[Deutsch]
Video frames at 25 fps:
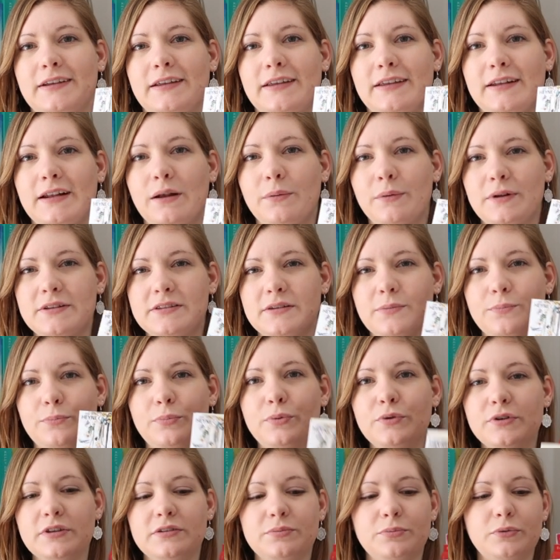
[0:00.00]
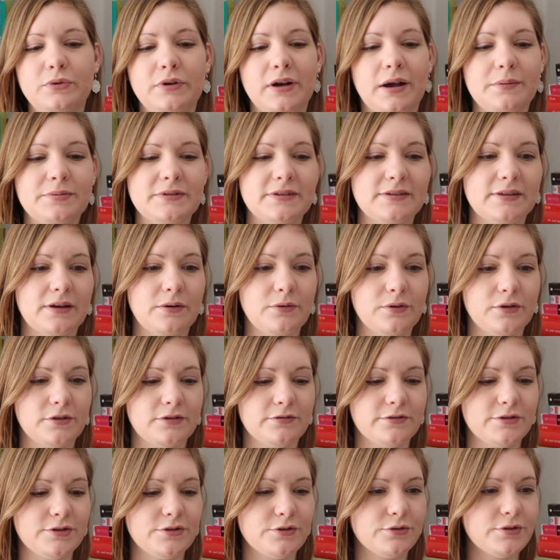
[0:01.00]
Ich glaube, als Bundesbuch gab es das auch noch
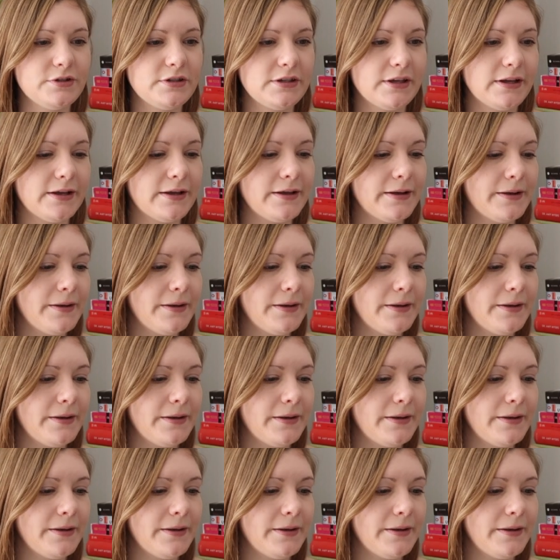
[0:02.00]
zwischendurch.